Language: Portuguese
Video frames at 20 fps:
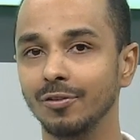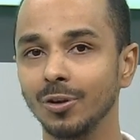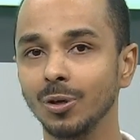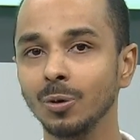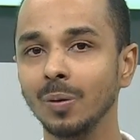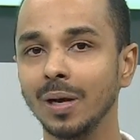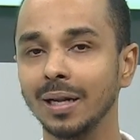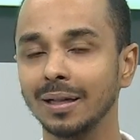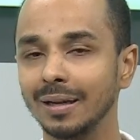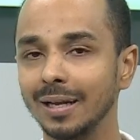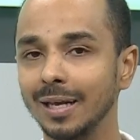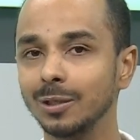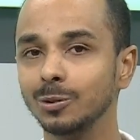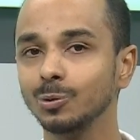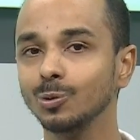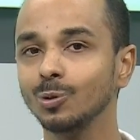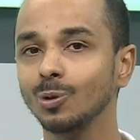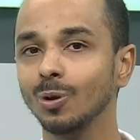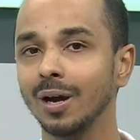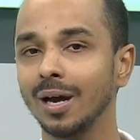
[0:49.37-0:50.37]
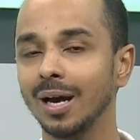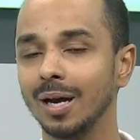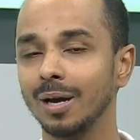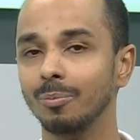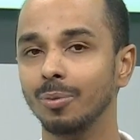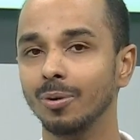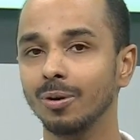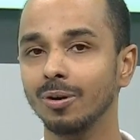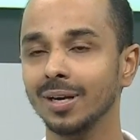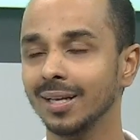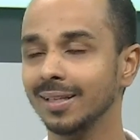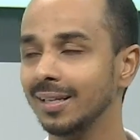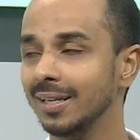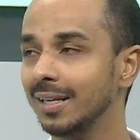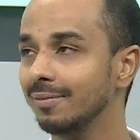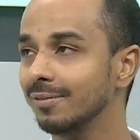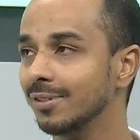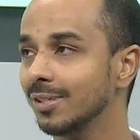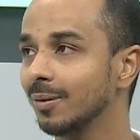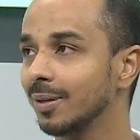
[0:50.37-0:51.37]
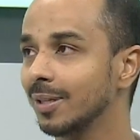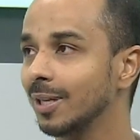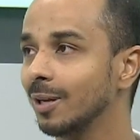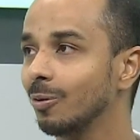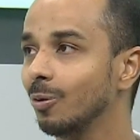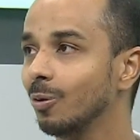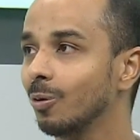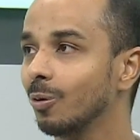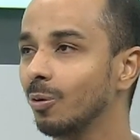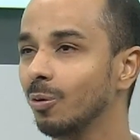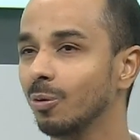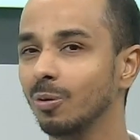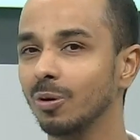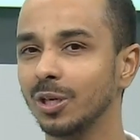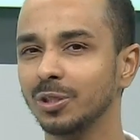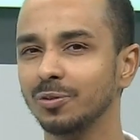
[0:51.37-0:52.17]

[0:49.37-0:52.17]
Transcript: viu o Atlético tocar a bola, a televisão até colocou,